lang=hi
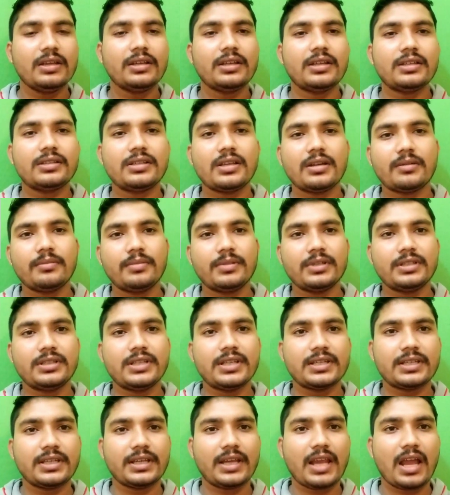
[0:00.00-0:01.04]
कि जब
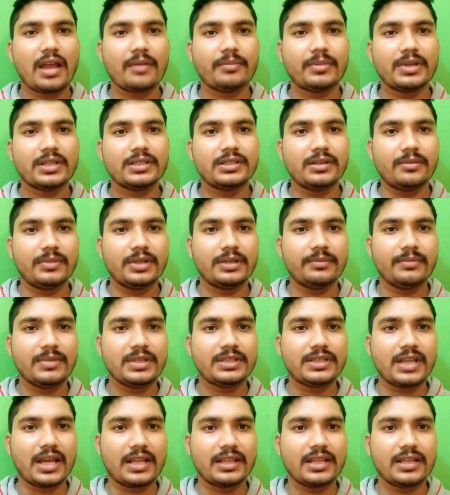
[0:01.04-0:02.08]
जैसे कि आपकी ज़मीन में
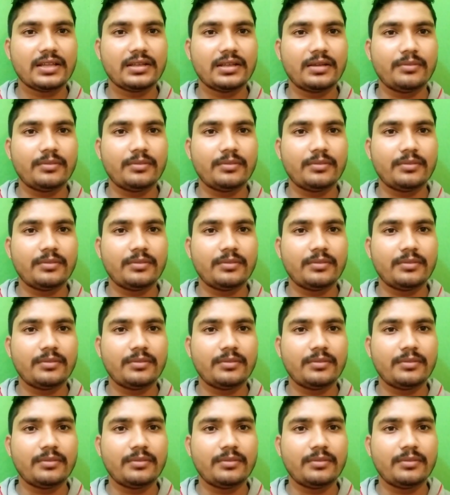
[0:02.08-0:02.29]
ज़्यादा